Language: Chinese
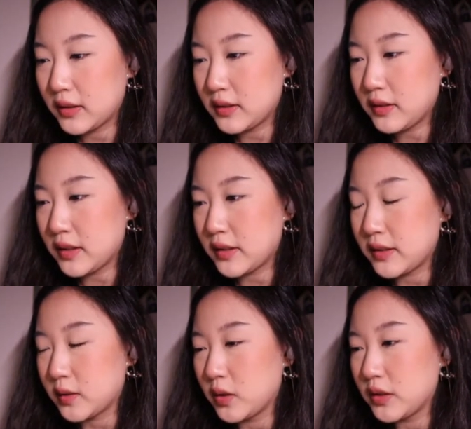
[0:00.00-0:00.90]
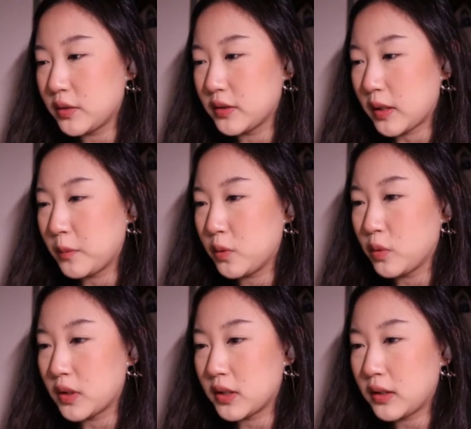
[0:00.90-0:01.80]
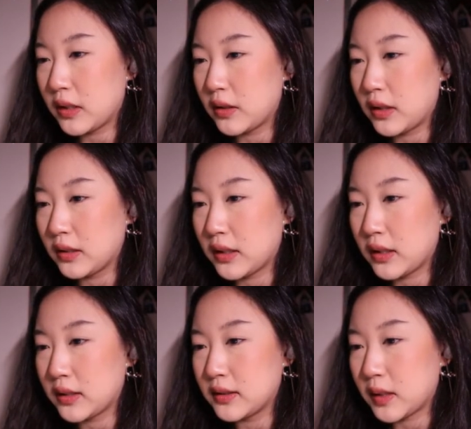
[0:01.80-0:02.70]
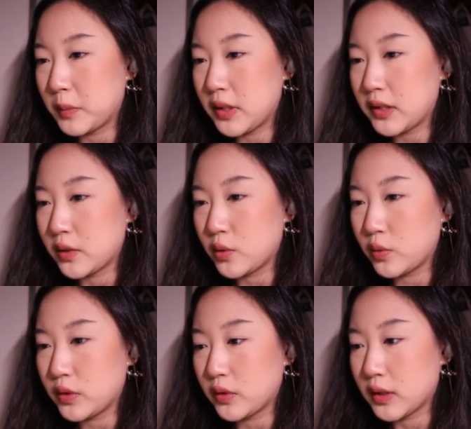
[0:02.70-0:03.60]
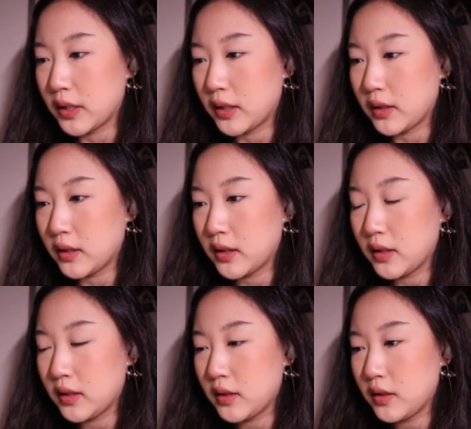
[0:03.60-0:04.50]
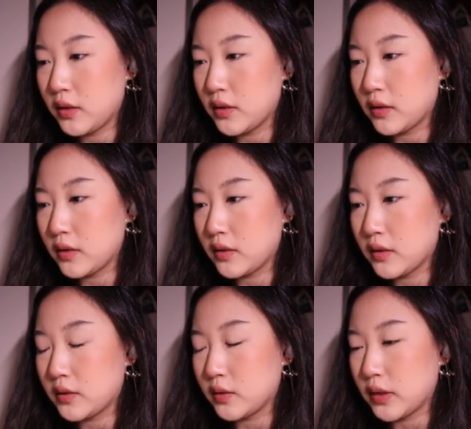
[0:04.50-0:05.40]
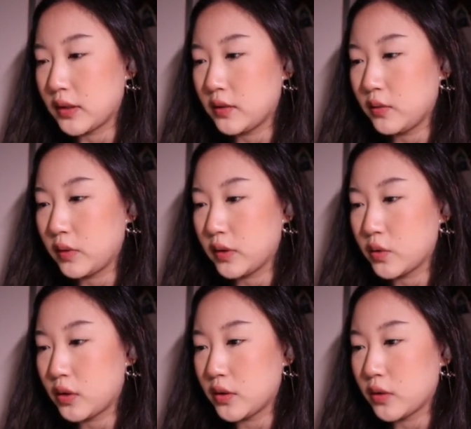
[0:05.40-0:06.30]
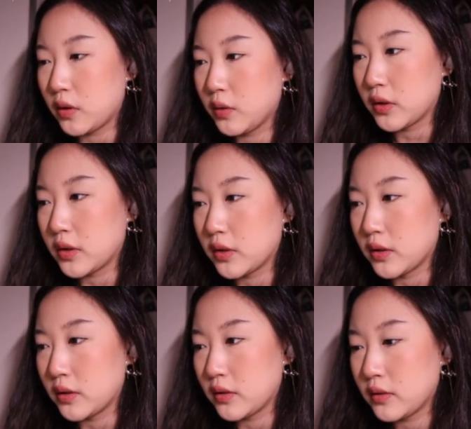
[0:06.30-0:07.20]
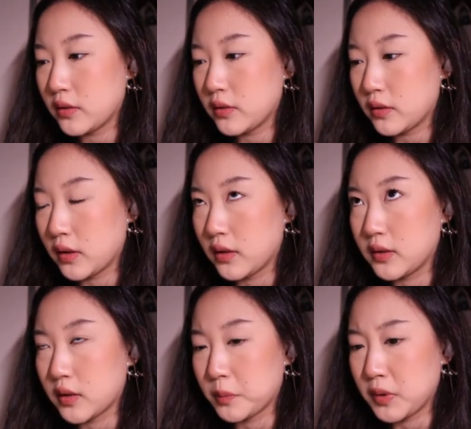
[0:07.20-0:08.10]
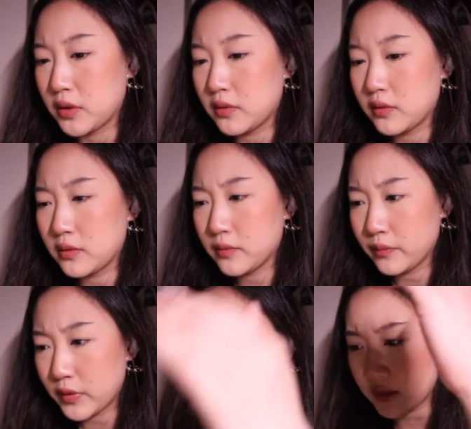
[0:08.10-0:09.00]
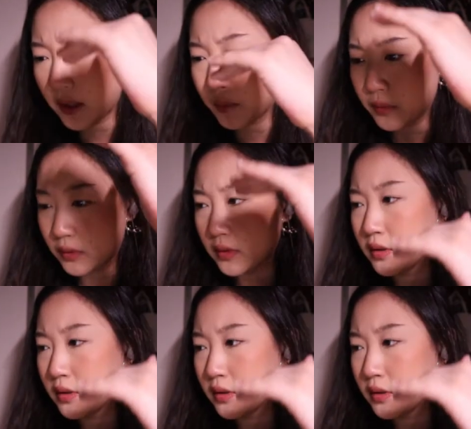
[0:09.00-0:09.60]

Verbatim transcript: 那现在这情况就是，咱们如果真的要让他跟咱们一起住，就得就得弄一个双人床，者是，呃，叫什么，上下铺。